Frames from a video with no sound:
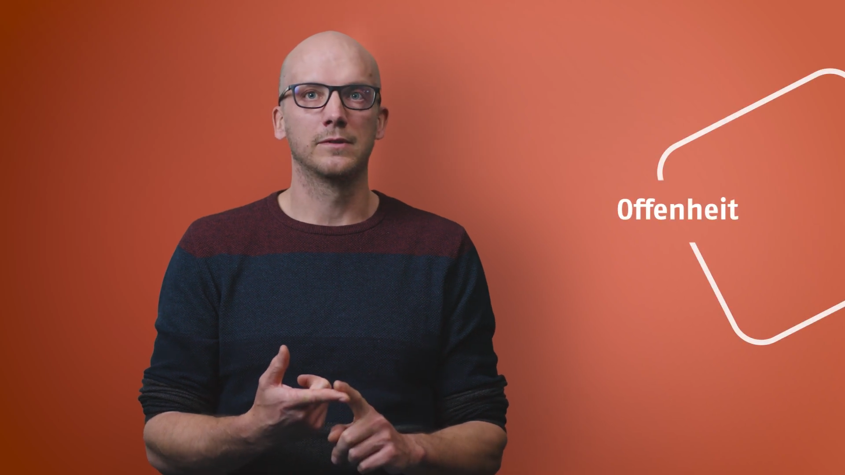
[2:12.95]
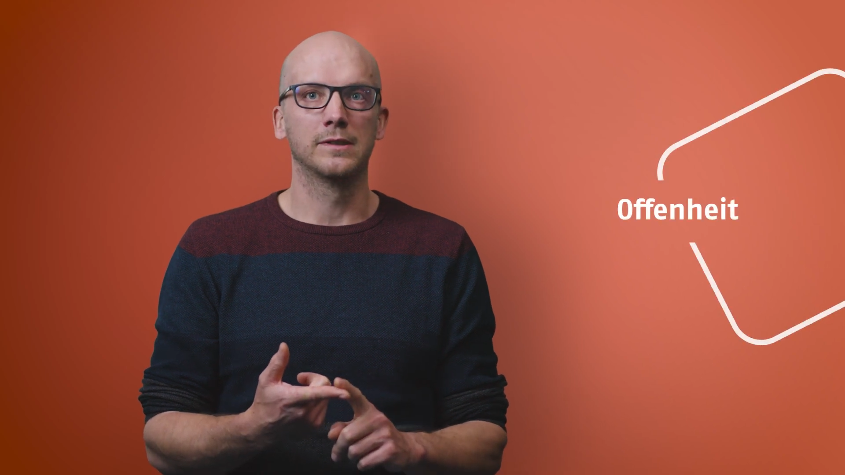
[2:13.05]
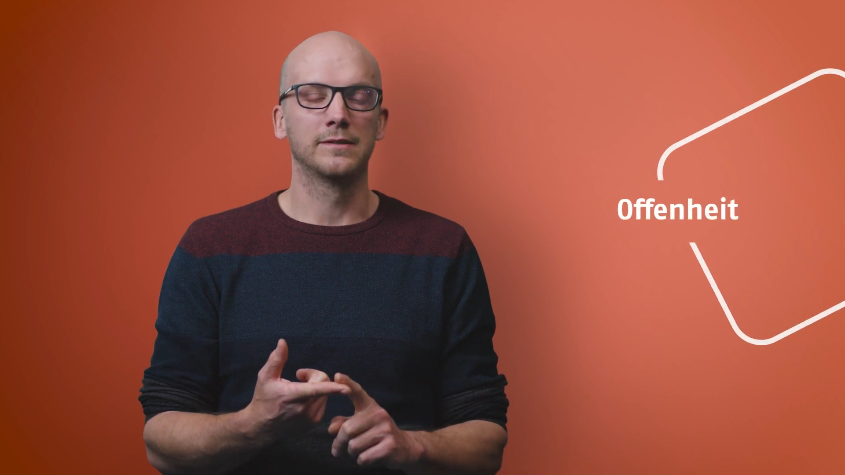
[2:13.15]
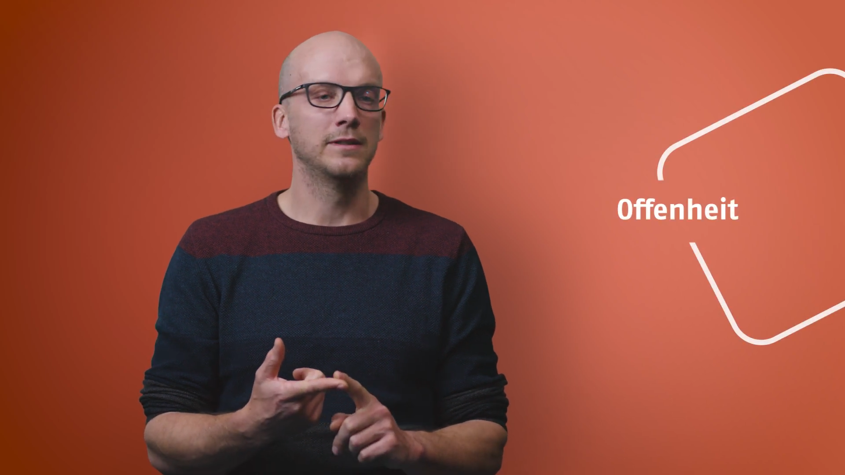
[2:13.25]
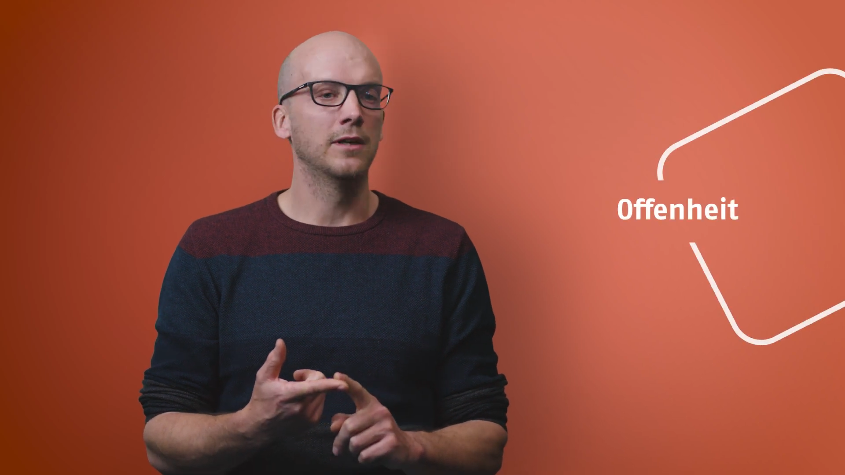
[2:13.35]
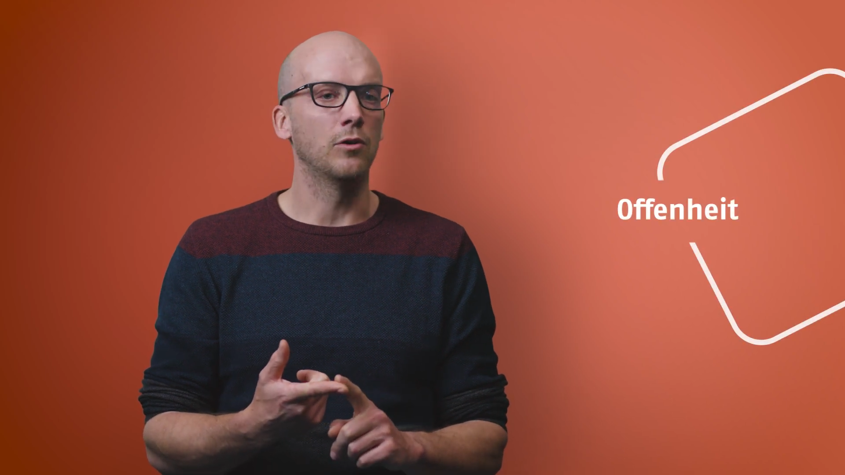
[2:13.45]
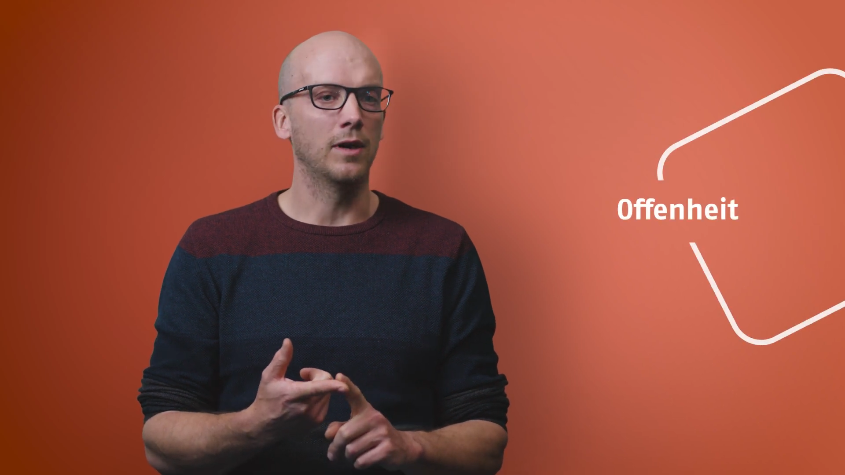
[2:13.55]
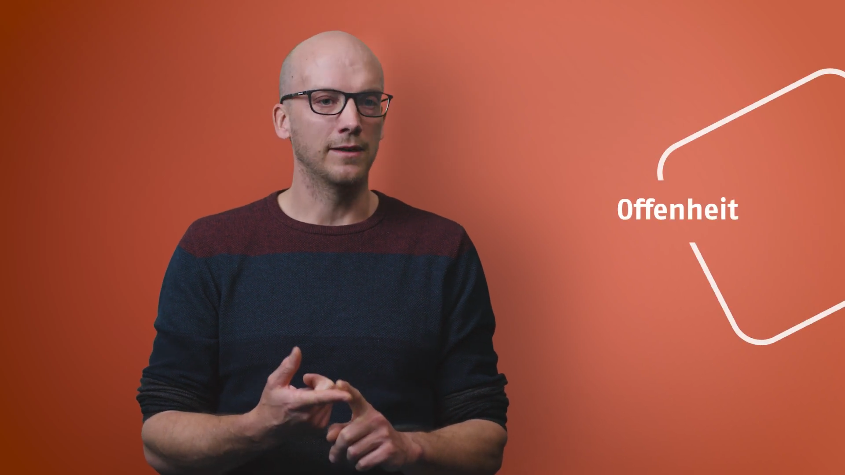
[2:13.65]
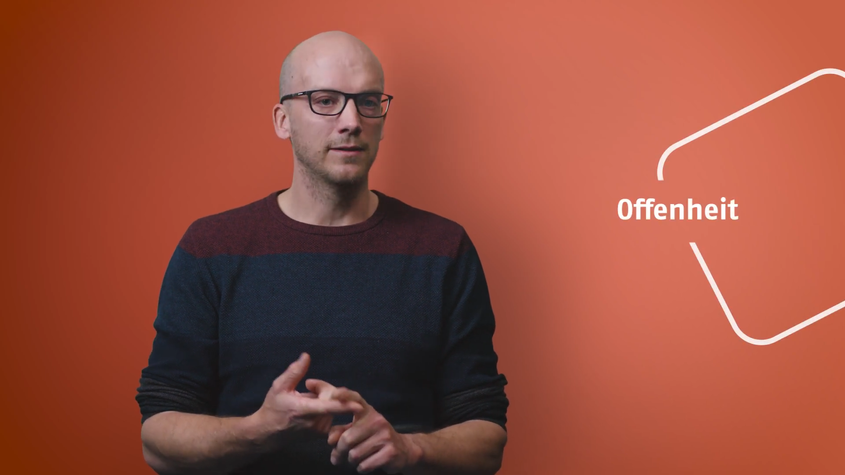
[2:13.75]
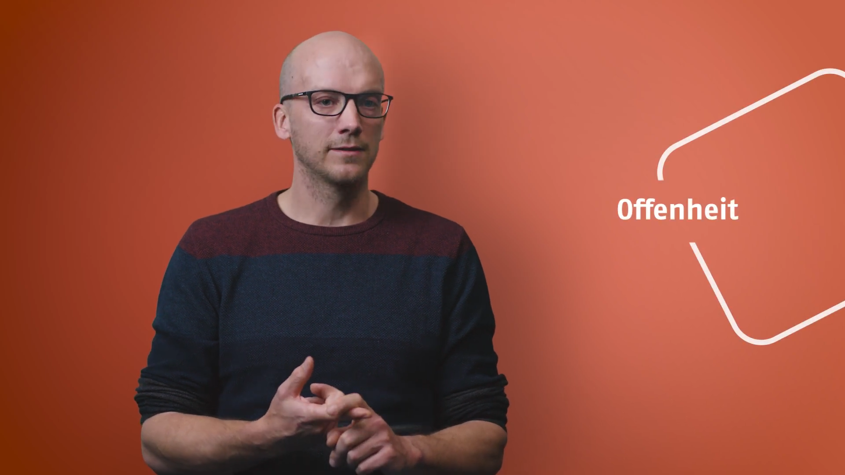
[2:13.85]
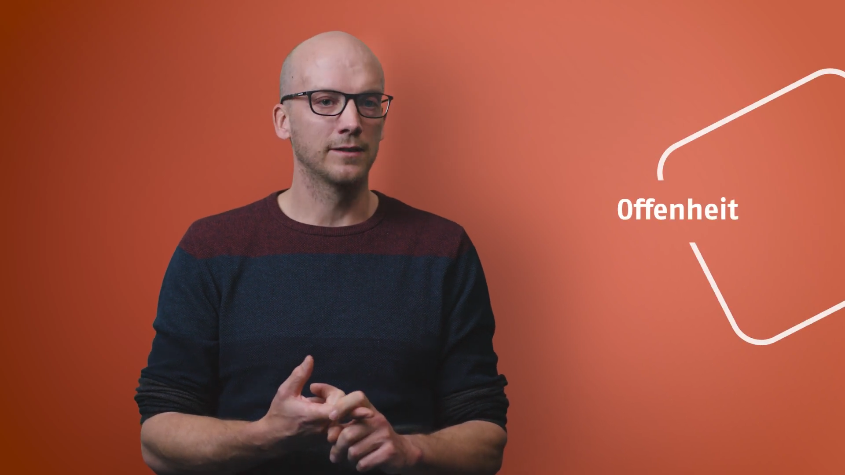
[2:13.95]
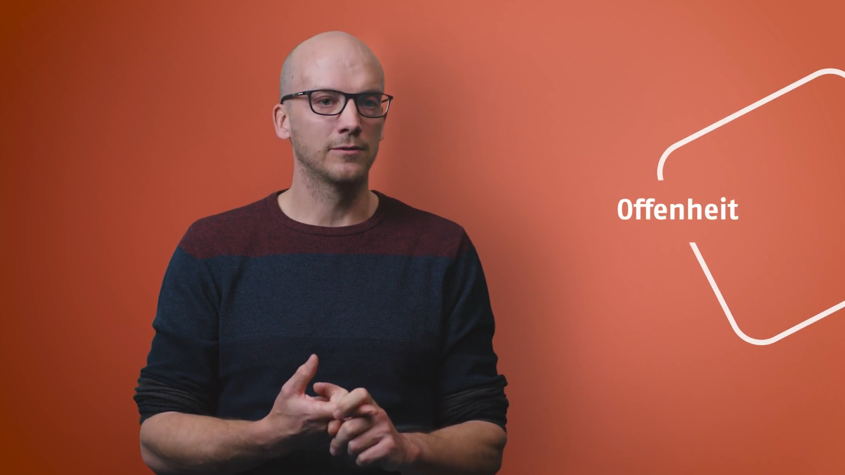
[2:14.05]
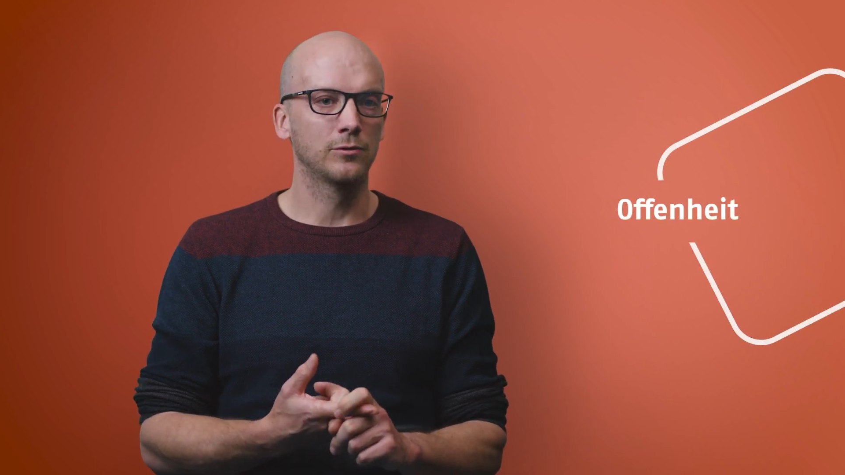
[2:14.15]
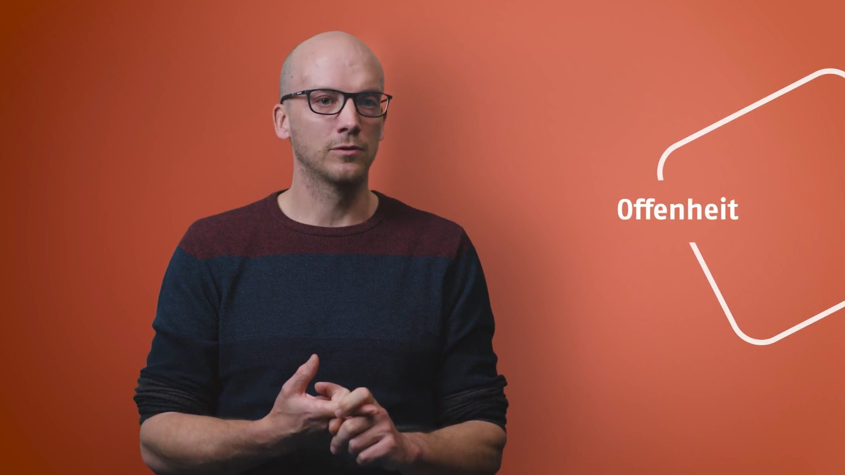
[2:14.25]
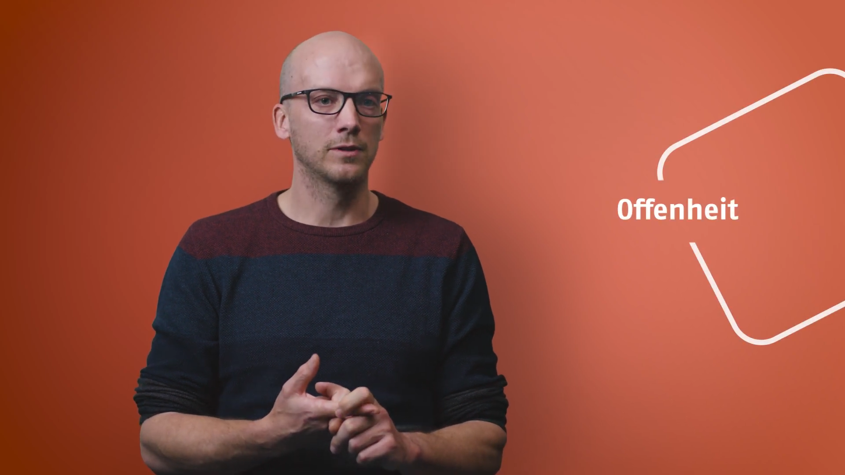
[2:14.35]
dass Dinge auch anders
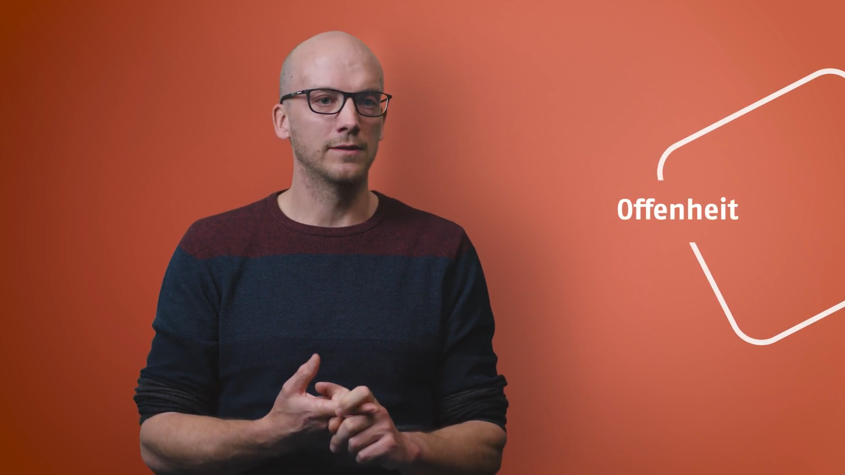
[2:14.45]
sein können,